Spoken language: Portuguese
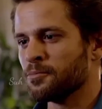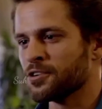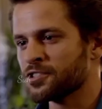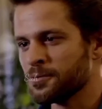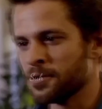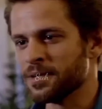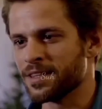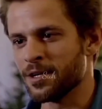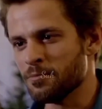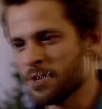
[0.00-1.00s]
posso te
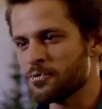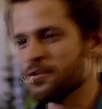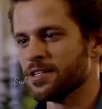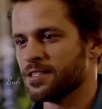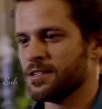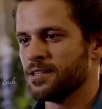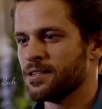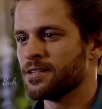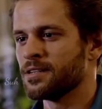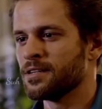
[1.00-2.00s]
prometer uma coisa.
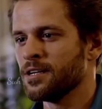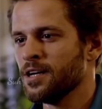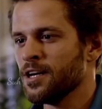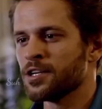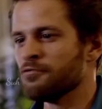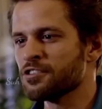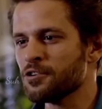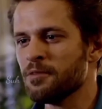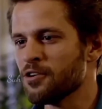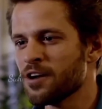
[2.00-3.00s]
Que eu vou ser é o
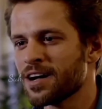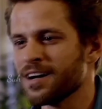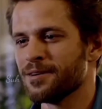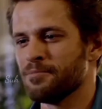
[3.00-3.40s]
melhor cara